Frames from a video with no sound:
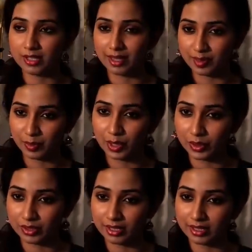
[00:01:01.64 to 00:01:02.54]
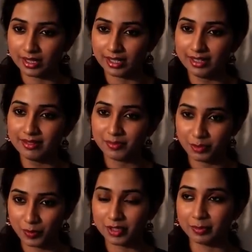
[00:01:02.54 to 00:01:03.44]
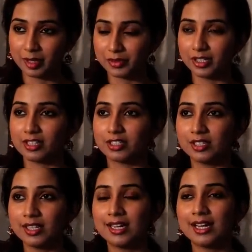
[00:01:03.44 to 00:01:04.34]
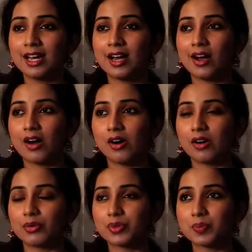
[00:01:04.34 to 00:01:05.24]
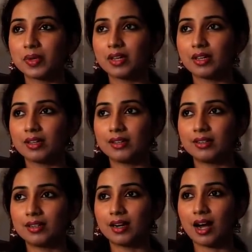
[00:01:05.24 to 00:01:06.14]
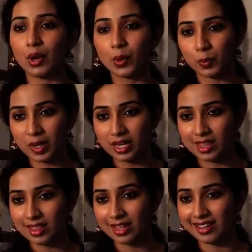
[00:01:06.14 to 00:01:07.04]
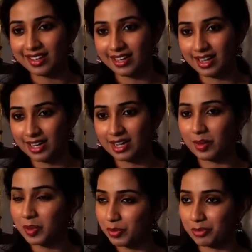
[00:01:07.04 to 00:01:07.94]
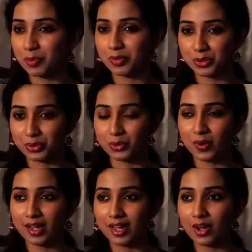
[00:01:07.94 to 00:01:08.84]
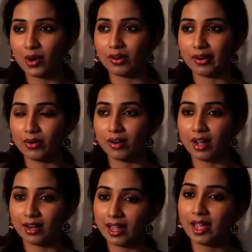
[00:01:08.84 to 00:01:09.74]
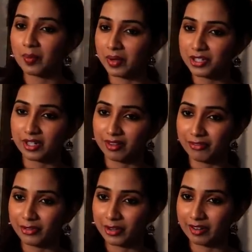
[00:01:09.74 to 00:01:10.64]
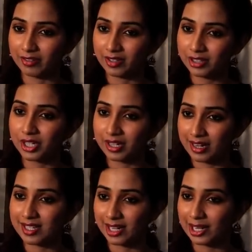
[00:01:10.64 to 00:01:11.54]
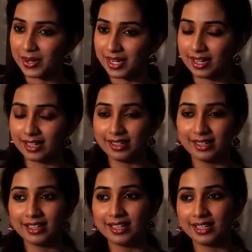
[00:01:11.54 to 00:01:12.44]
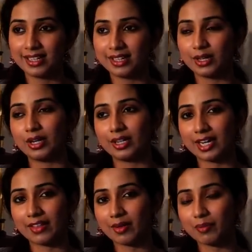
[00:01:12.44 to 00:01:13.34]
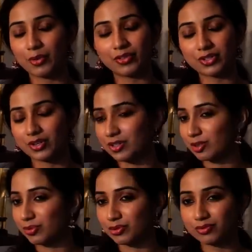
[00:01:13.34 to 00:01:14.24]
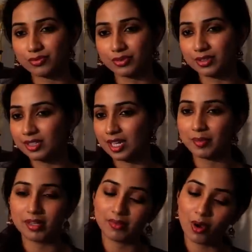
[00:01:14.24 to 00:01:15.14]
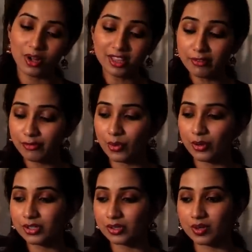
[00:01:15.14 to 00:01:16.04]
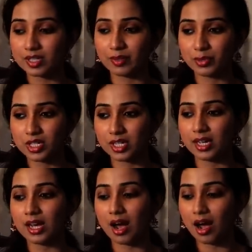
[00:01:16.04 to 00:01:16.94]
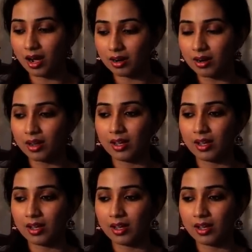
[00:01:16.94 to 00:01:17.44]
सिद्धार्थ मल्होत्रा की है फ्रॉम धर्मा प्रोडक्शन और उसमें आँखों में नींदे एक गाना अभी प्रोमो पे शुरू हुआ है और एक और गाना है हमेशा एंड फॉर एवर शंकर हसान लॉय का है आई थिंक बोथ द सॉन्ग्स आर ब्यूटिफुल आई मीन ऑल दी फोर सॉन्ग्स आई वुड से आर